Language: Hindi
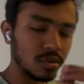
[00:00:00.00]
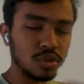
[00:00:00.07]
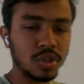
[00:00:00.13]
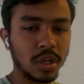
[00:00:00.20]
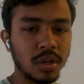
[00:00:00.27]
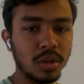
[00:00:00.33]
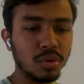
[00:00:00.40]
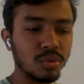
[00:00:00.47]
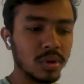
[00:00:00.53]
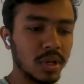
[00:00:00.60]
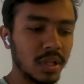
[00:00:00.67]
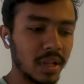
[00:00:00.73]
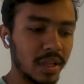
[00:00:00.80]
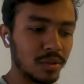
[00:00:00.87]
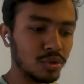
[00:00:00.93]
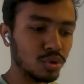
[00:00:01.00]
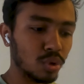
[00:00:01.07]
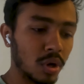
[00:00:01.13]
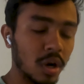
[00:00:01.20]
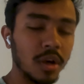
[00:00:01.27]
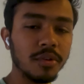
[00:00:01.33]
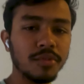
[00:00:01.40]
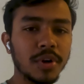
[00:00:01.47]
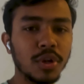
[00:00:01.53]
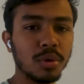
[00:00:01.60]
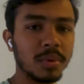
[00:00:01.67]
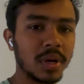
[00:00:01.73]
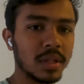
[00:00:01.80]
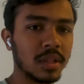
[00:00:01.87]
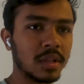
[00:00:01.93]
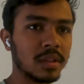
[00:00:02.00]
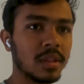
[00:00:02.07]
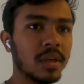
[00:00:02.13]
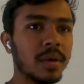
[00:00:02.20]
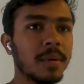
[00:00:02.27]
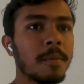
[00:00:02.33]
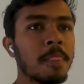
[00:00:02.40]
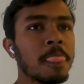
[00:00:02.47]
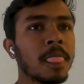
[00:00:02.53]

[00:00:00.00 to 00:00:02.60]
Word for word: जेन्यूनली लाइक जो हर वीडियो मेरा देखते हैं